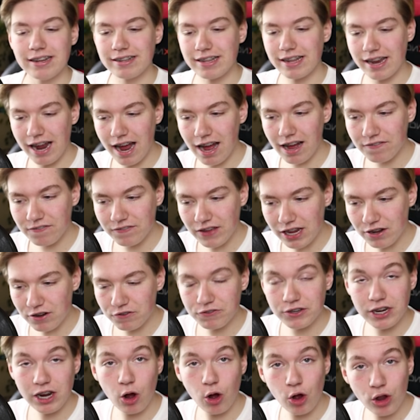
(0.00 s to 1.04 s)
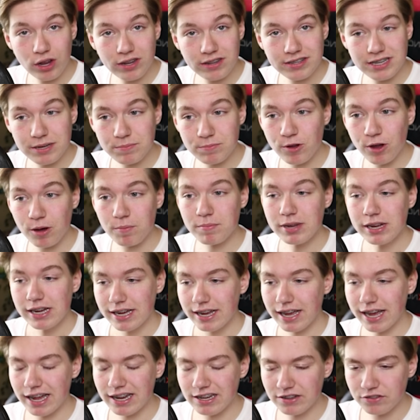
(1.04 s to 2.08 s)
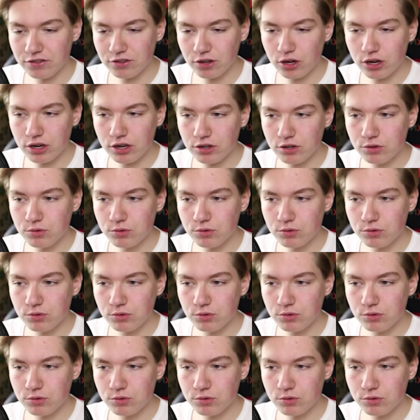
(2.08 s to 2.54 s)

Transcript: Danach werden auch wieder eure Themen kommen. Keine Sorge,